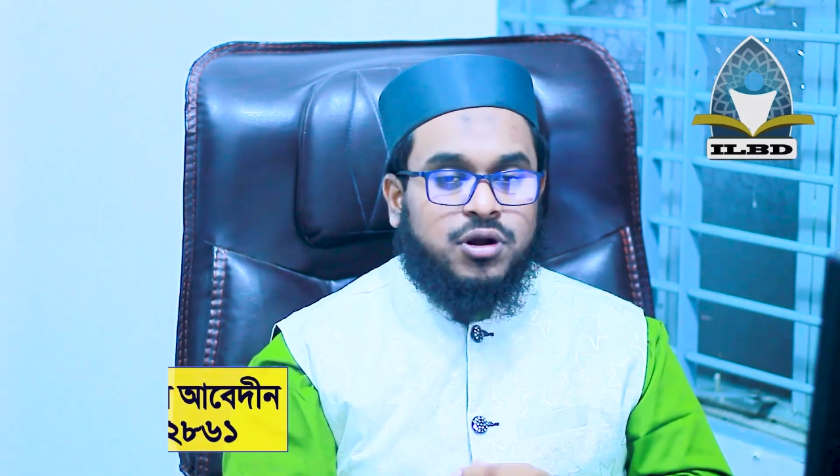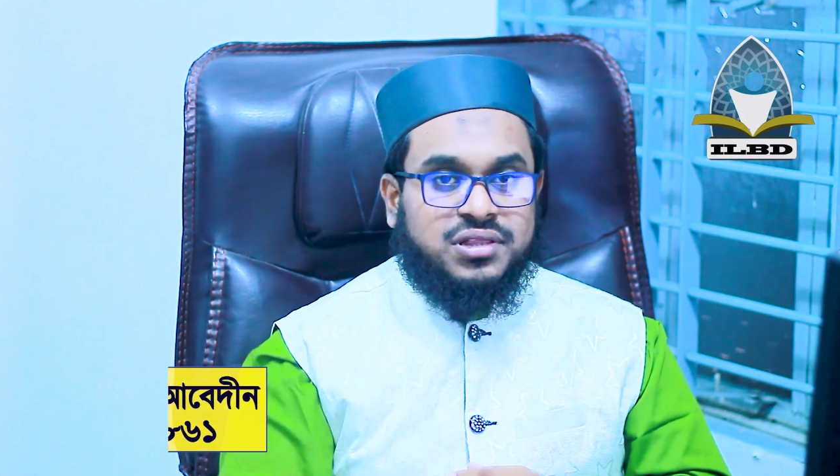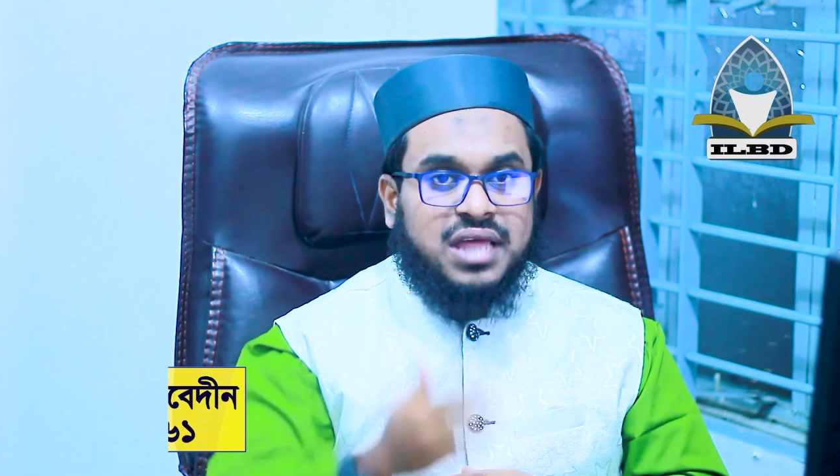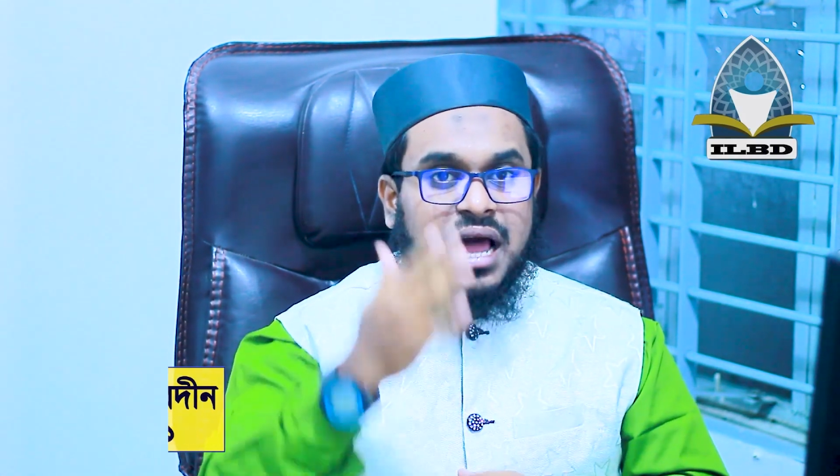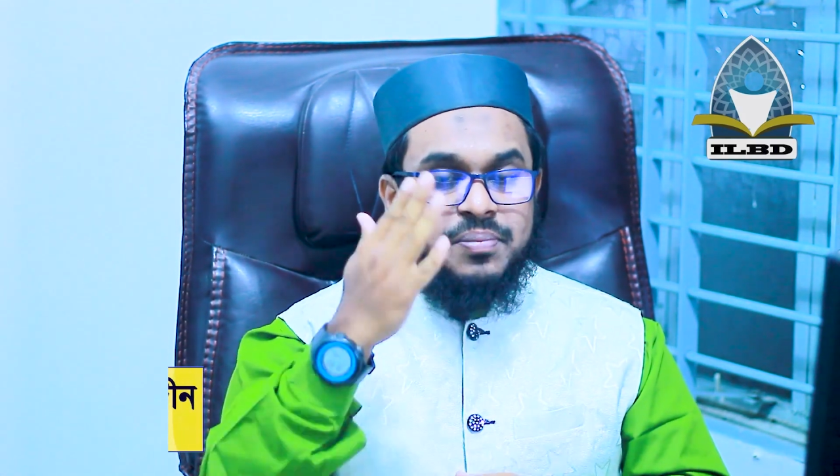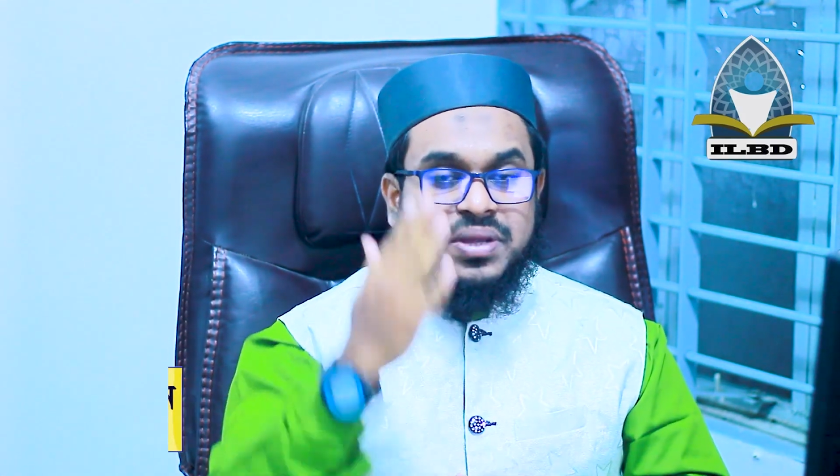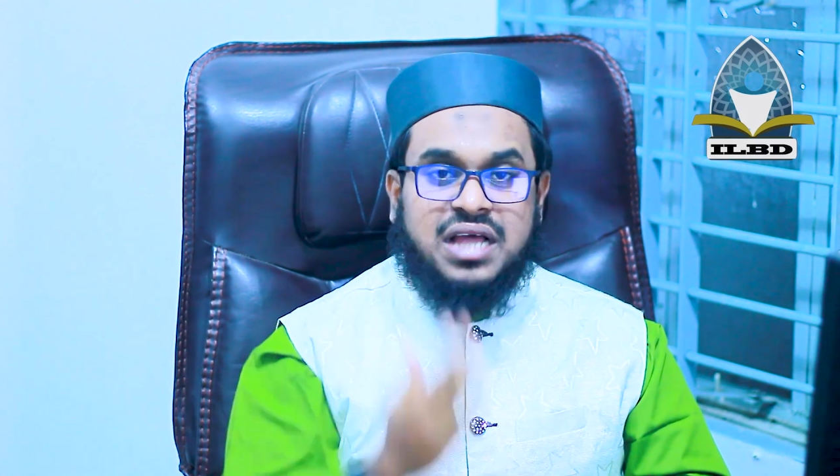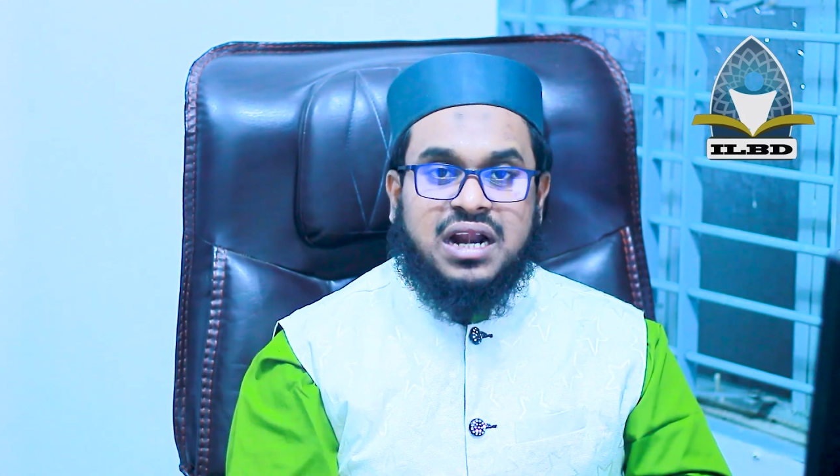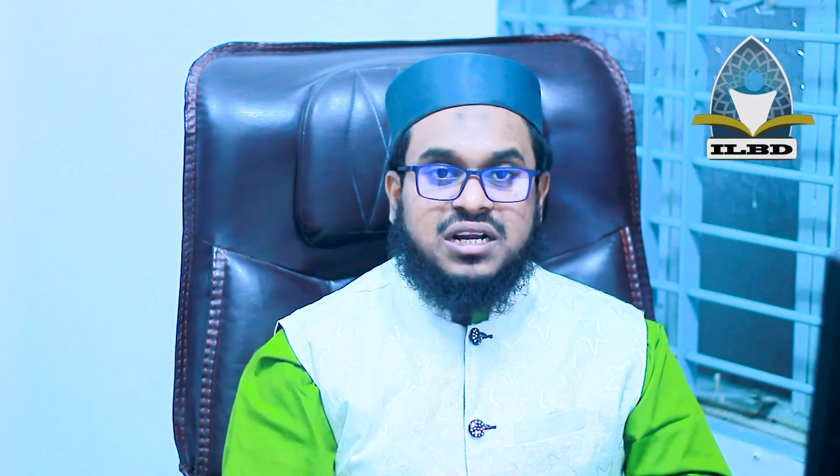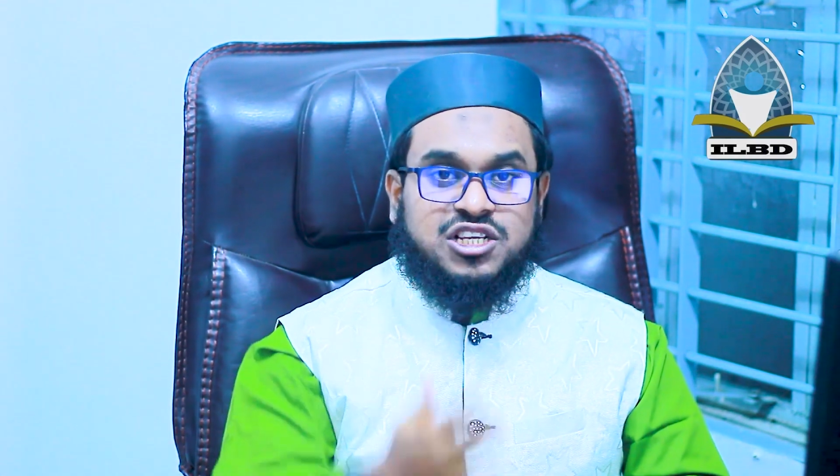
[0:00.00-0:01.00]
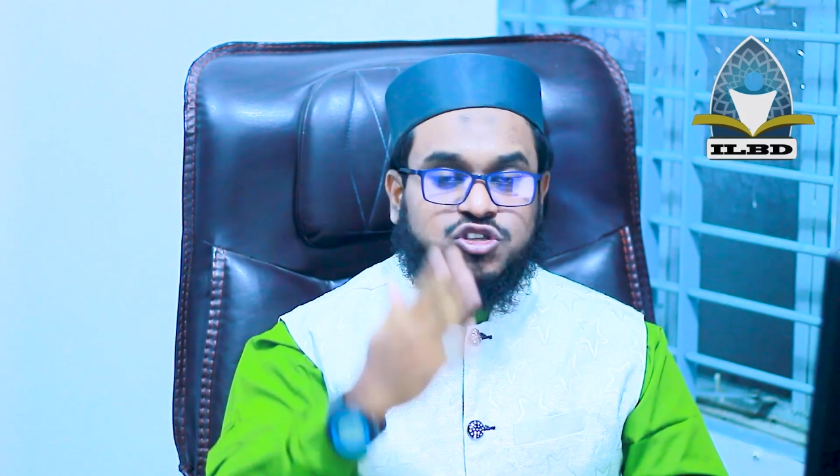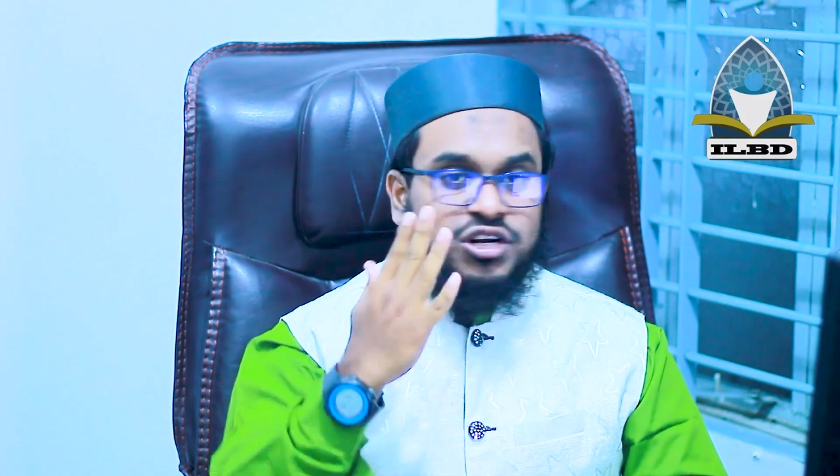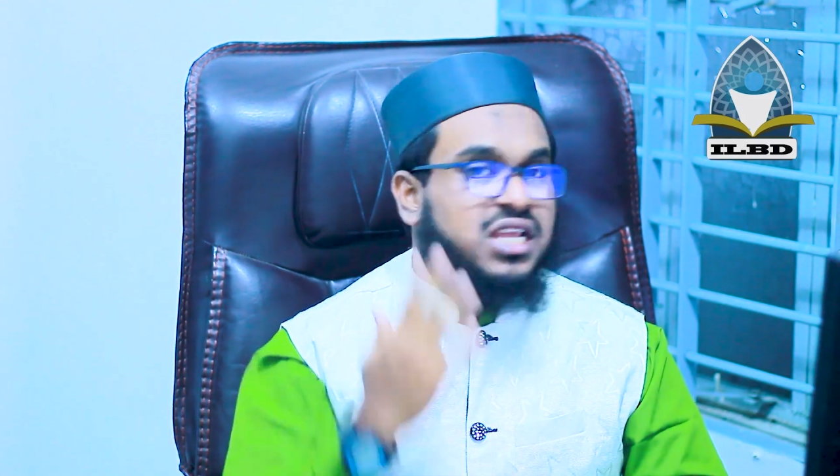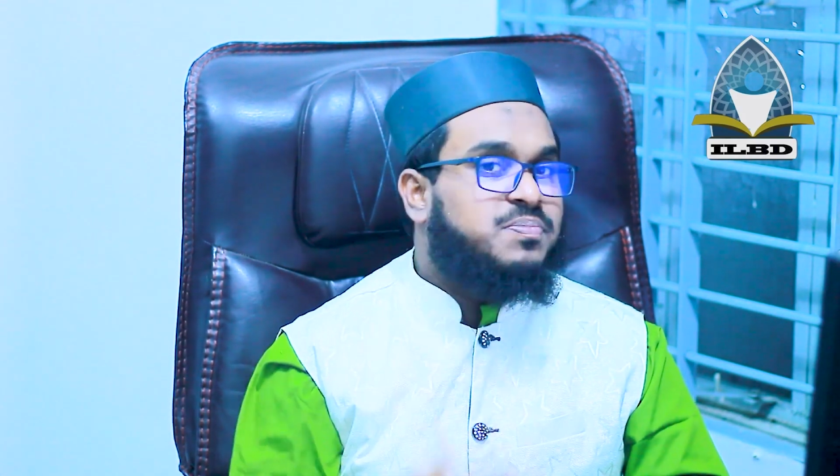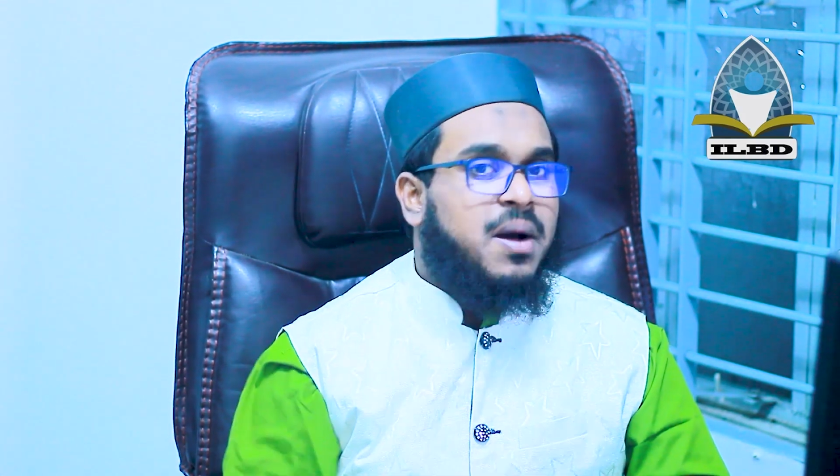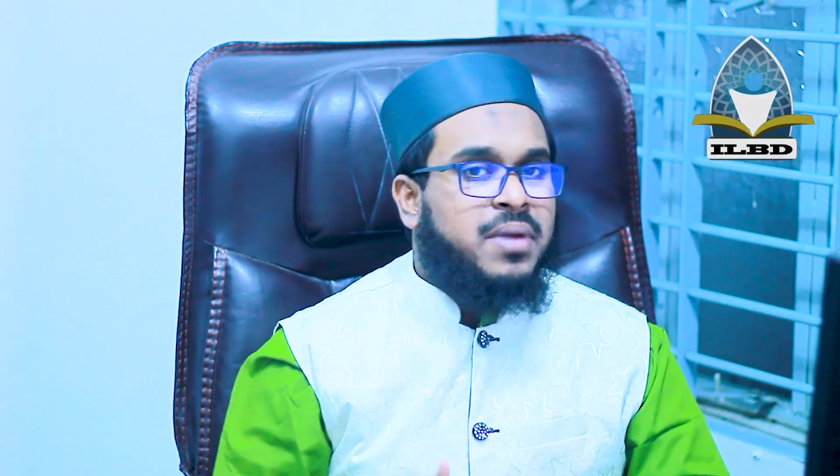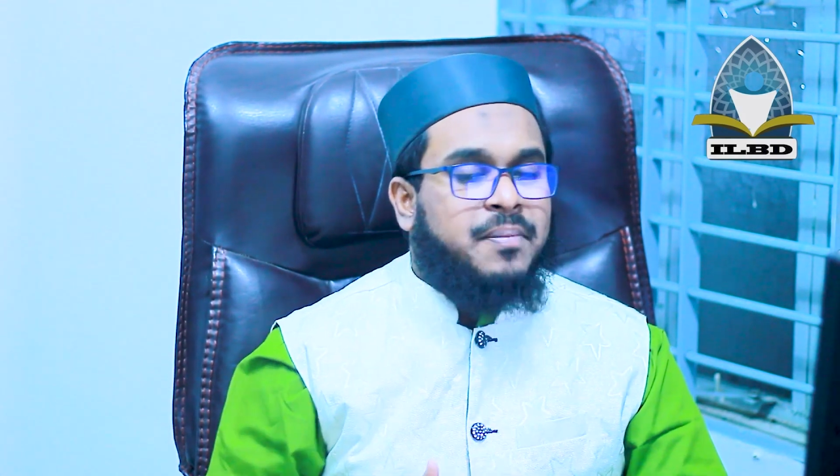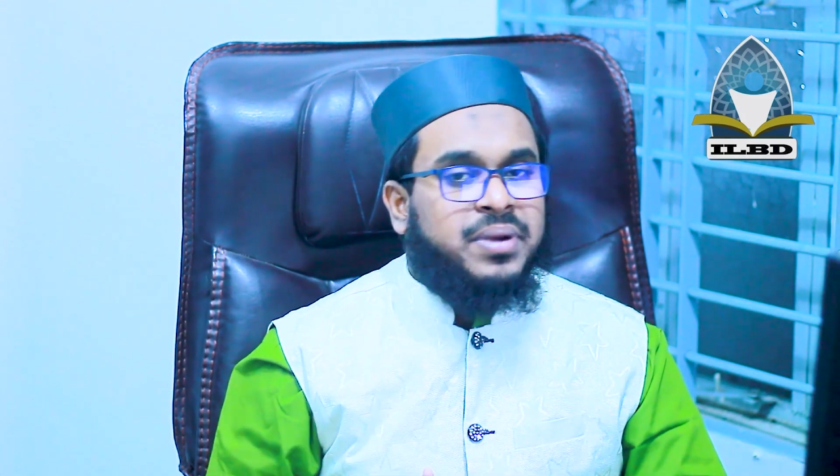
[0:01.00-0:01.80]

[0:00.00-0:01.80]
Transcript: পর্দার বিধানটা সঠিকভাবে